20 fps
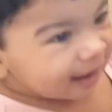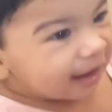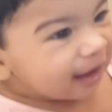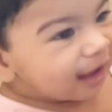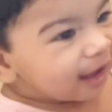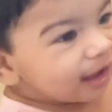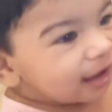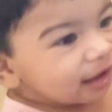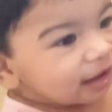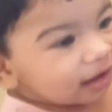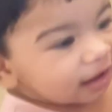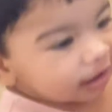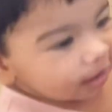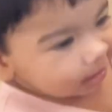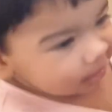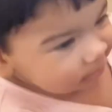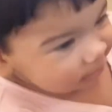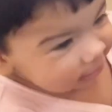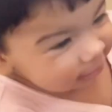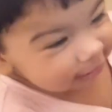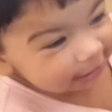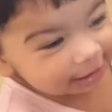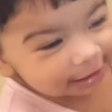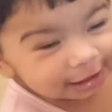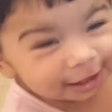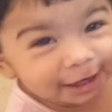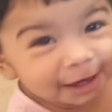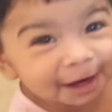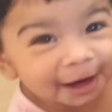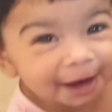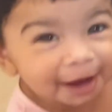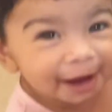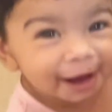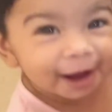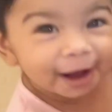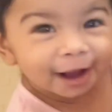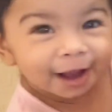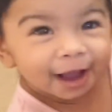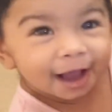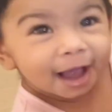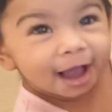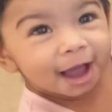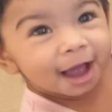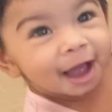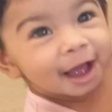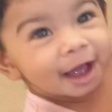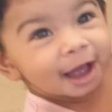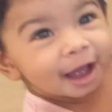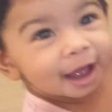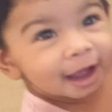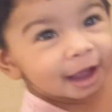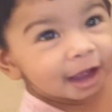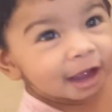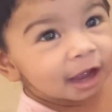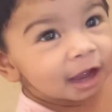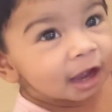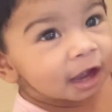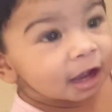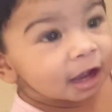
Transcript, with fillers: இருந்த தஞ்சிலாவோட பர்த்டே வீடியோ தான் இது